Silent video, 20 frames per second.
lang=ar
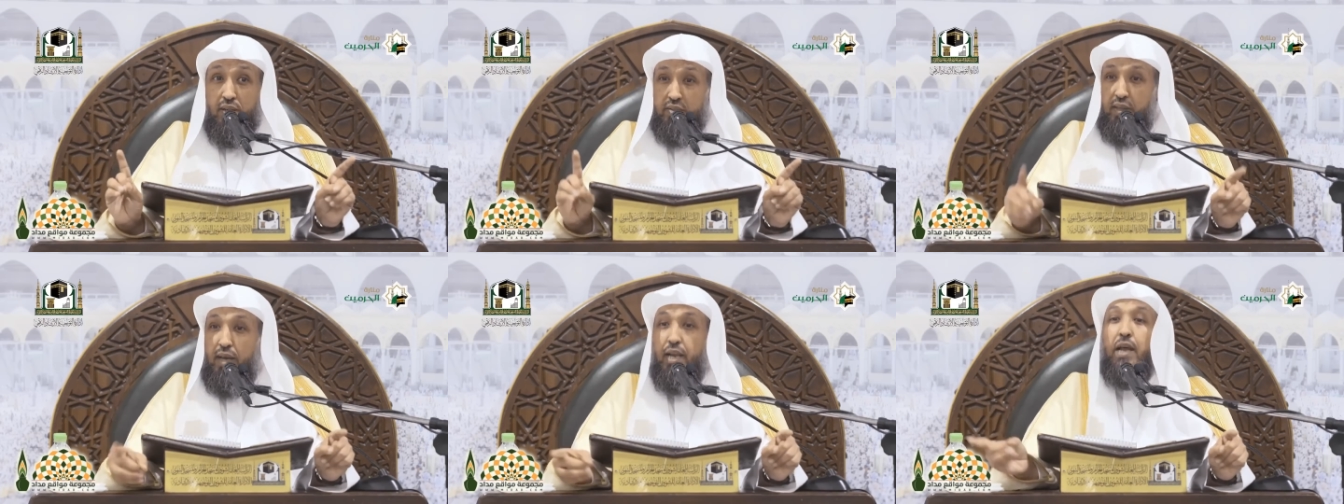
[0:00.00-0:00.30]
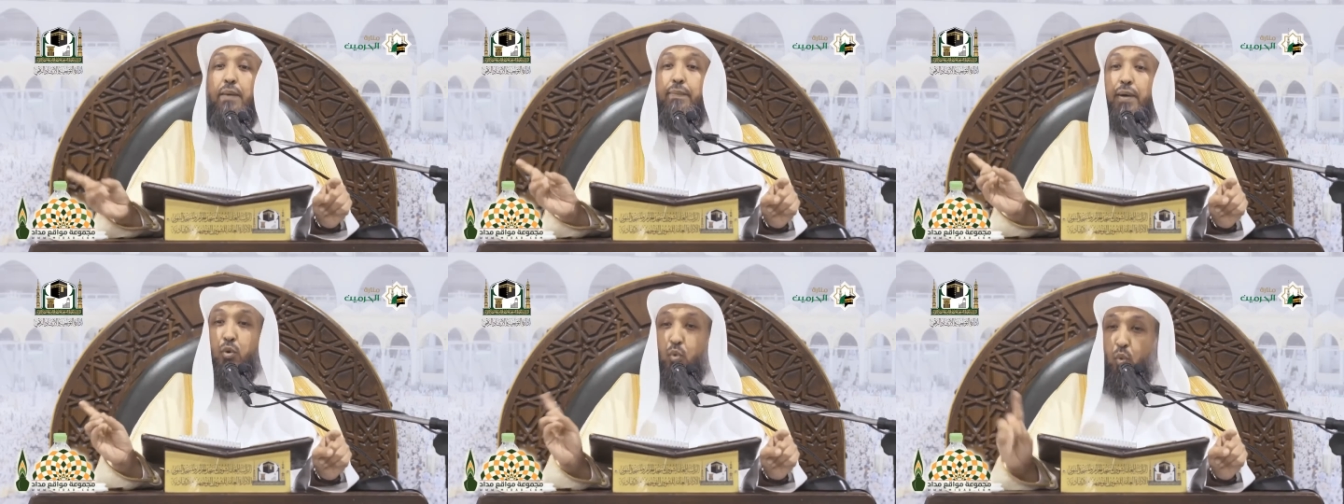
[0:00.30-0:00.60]

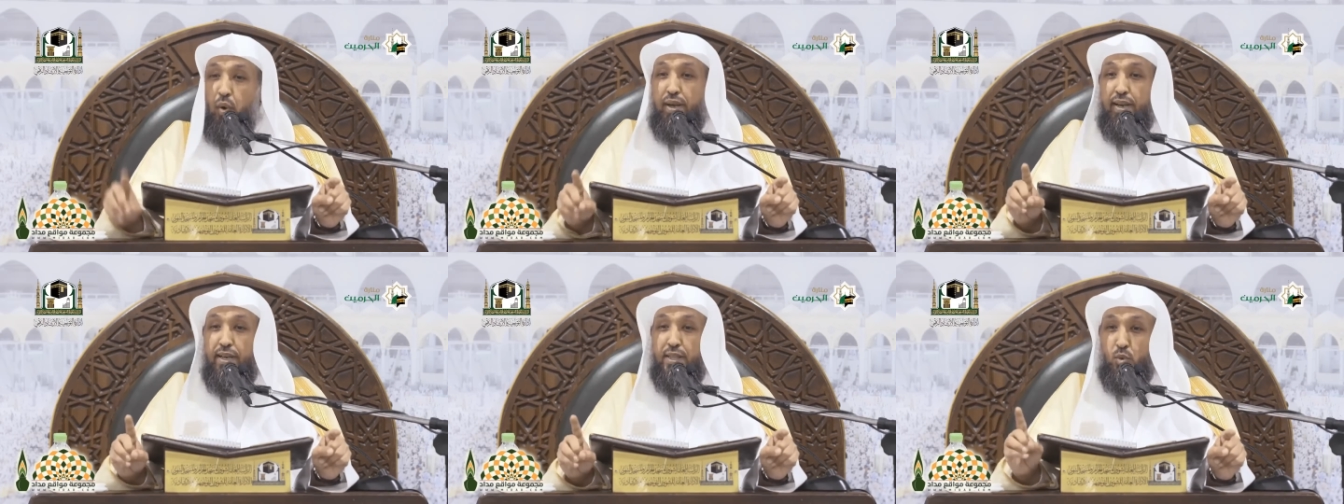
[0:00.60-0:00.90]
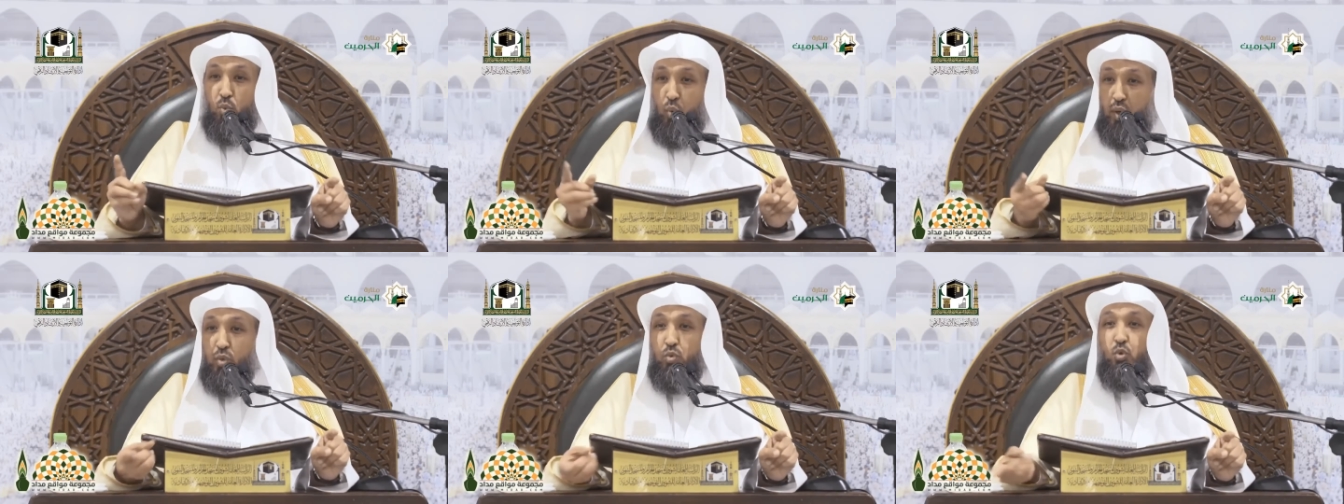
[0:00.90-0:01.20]
طلب الولد
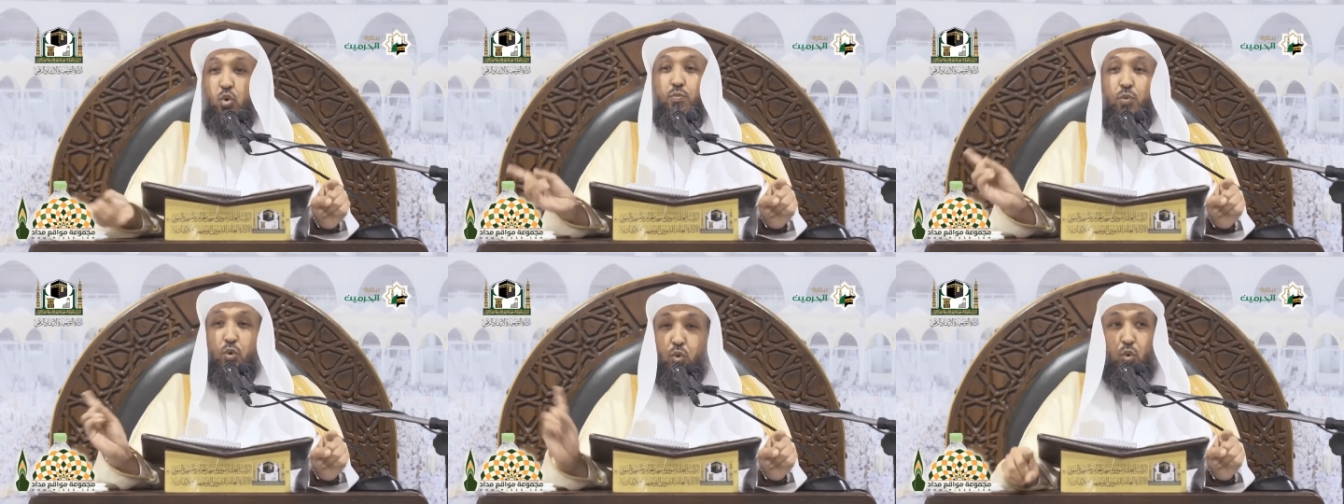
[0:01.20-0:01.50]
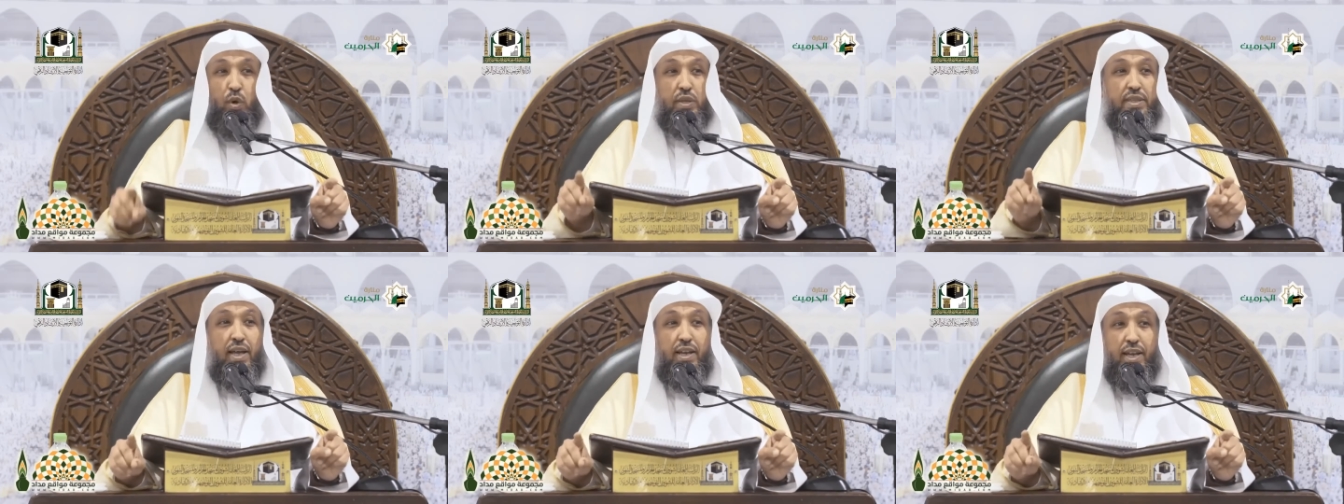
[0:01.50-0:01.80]

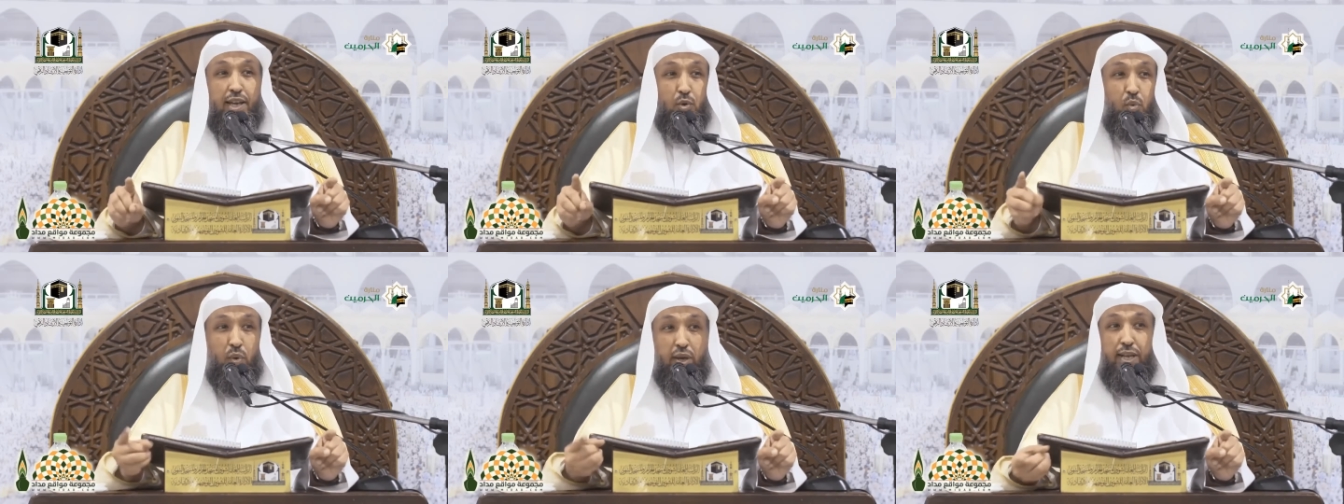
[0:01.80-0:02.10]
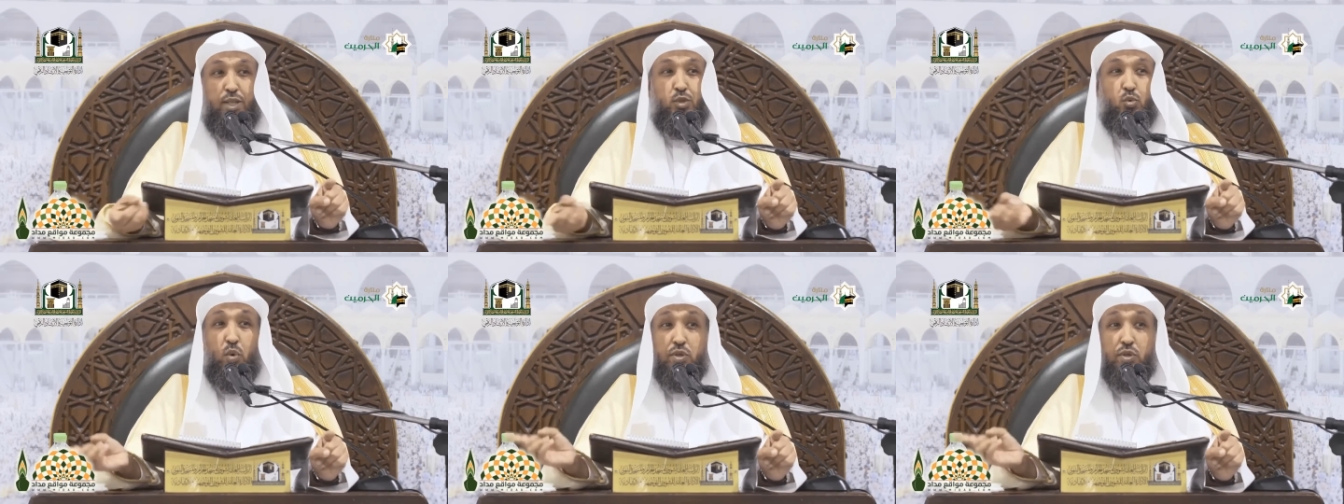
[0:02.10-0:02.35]
والنبوة للولد